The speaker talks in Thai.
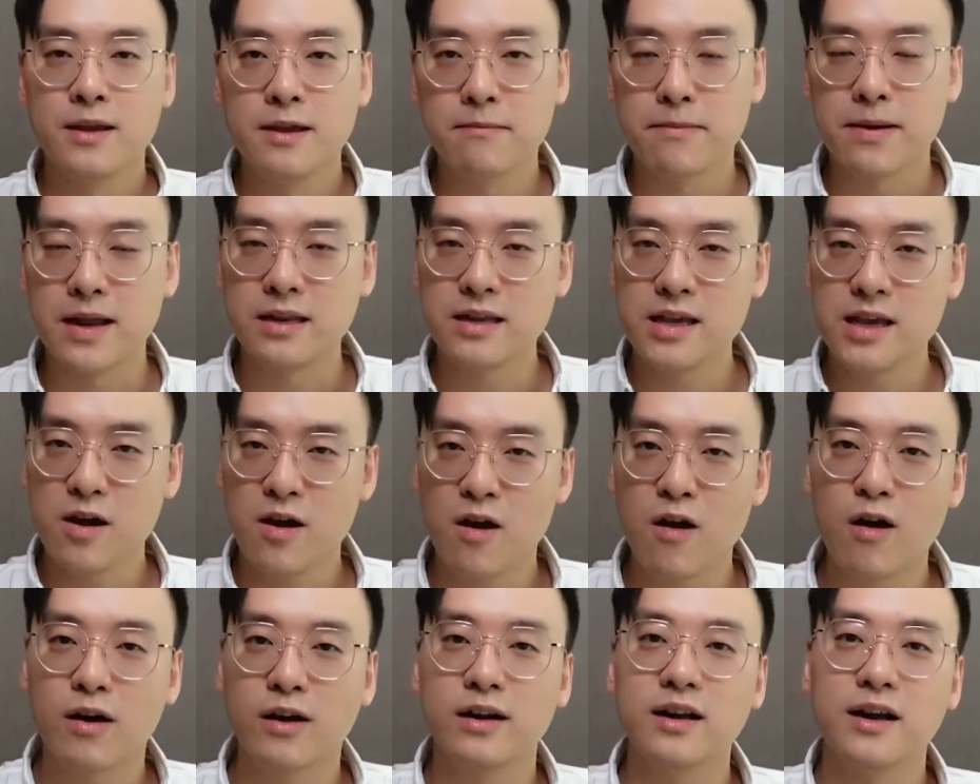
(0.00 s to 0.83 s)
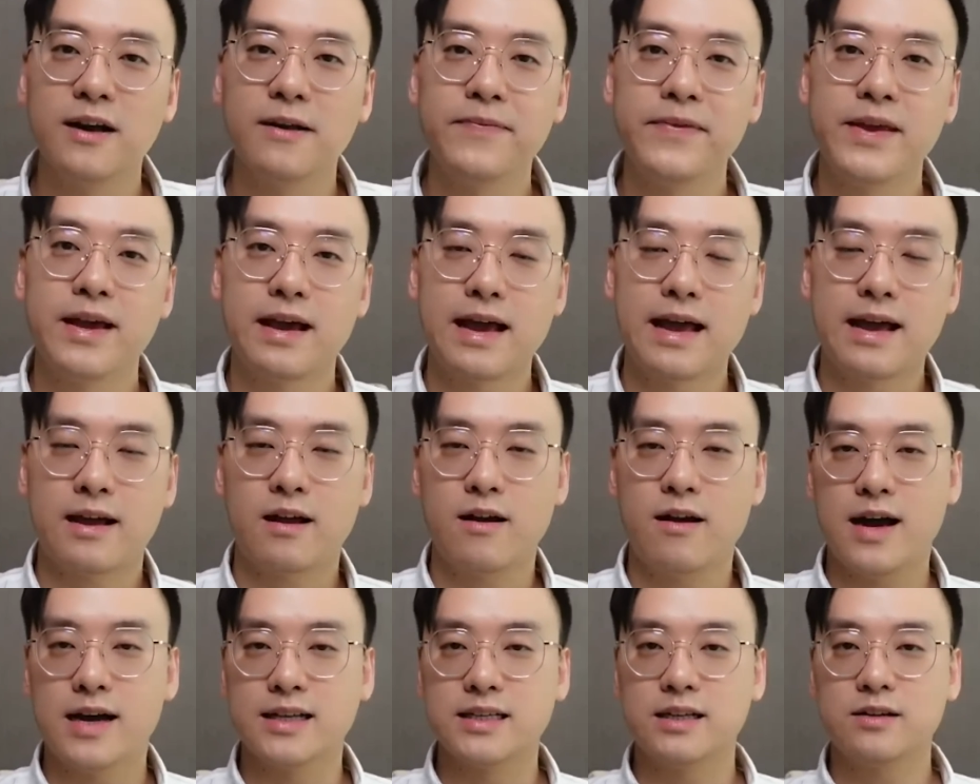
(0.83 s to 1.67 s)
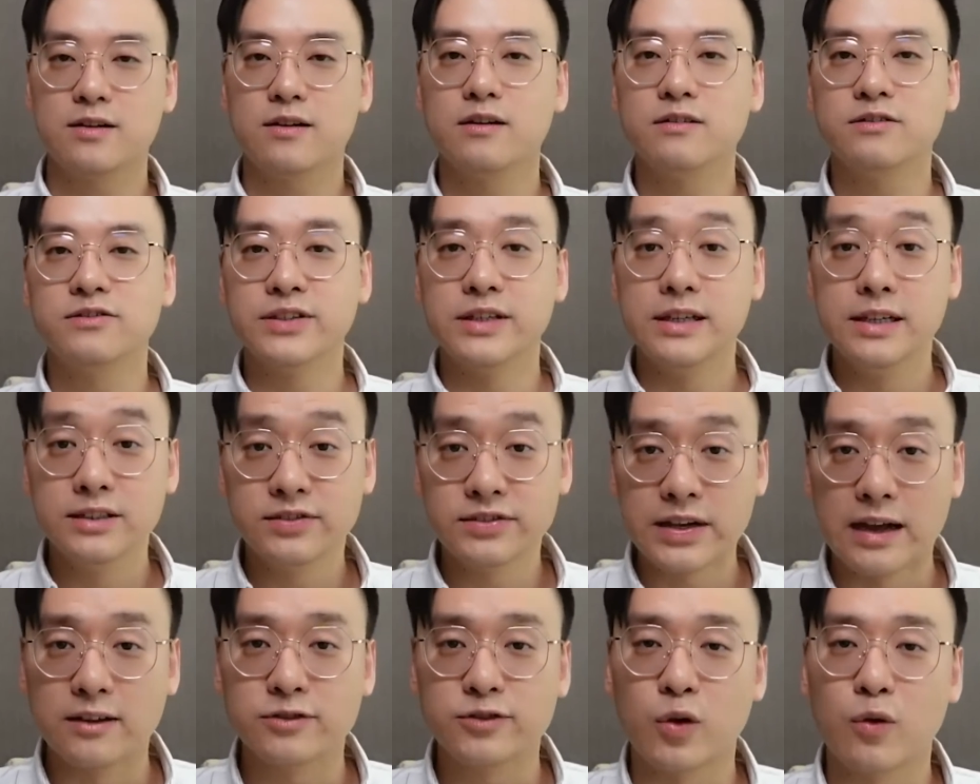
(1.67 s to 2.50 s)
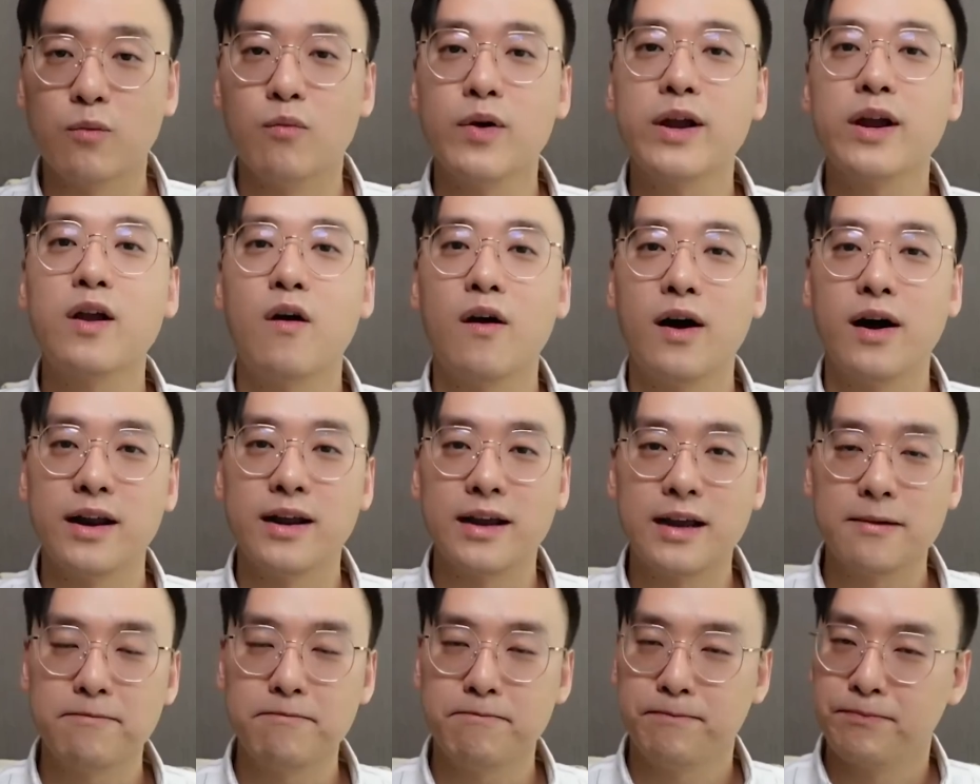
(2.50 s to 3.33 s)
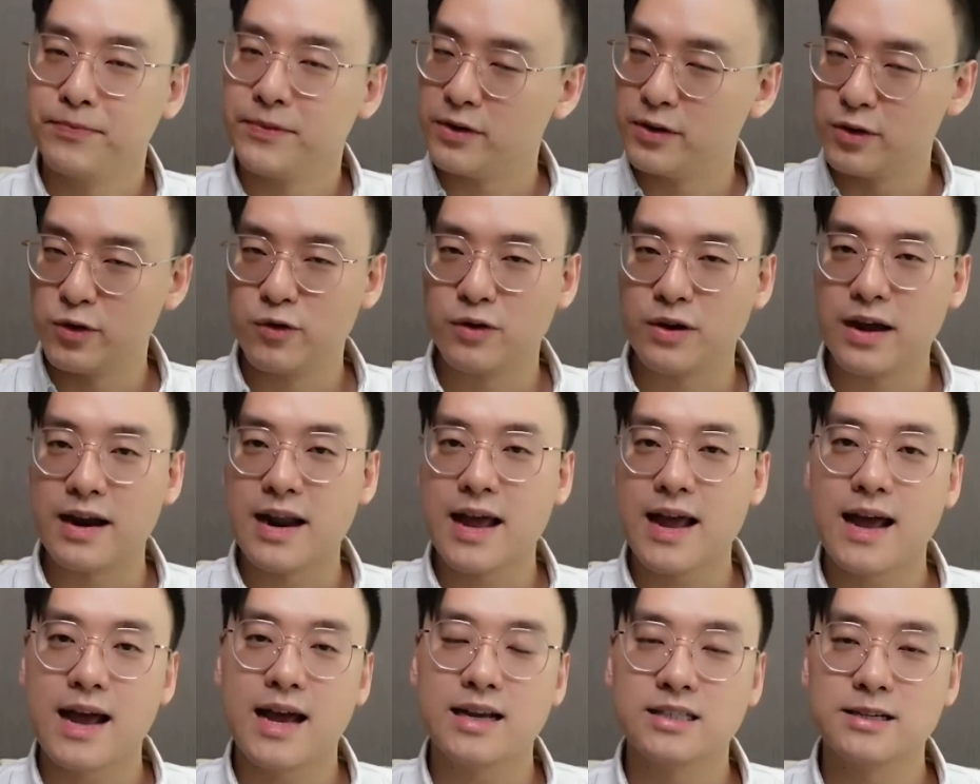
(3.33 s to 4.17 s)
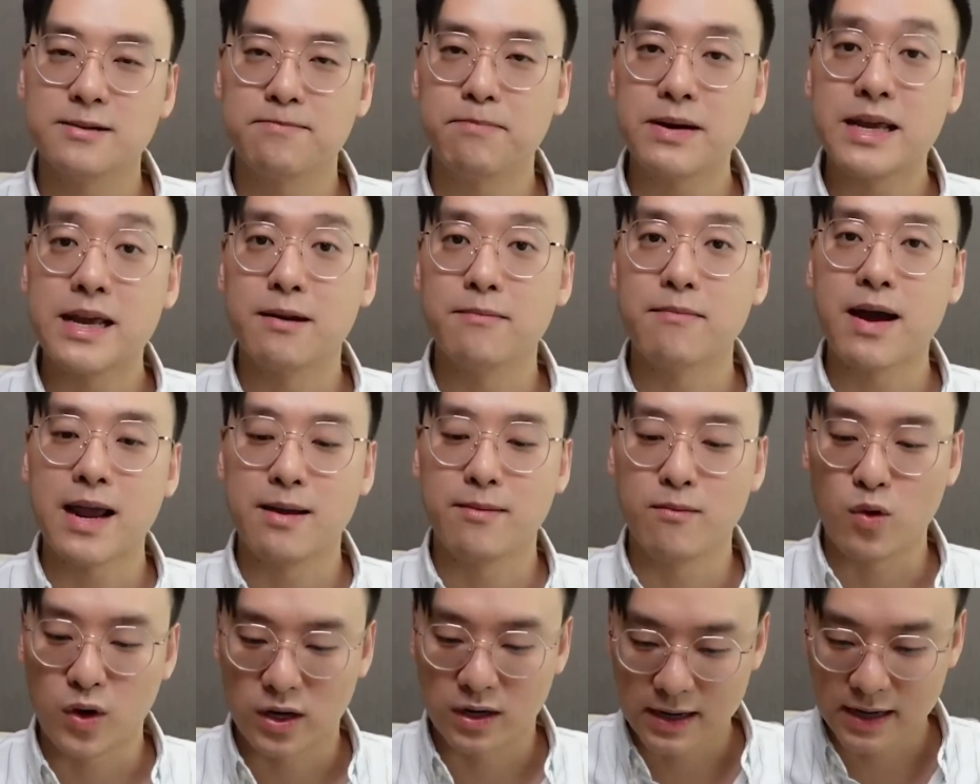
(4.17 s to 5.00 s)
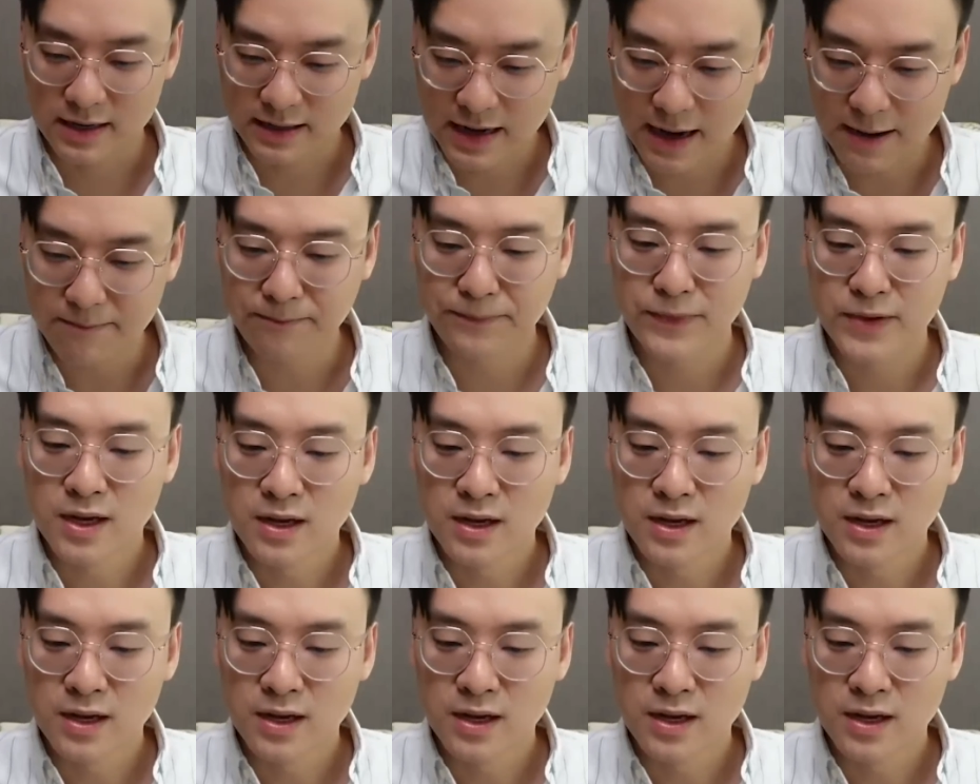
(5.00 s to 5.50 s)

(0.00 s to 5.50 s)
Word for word: เป็นยี่ห้อเดิมเนี่ยก็อาจจะต้องซื้อสะสมไว้ก่อนนะครับฤดูกาลหน้าอาจจะเปลี่ยนใหม่หมดนะครับ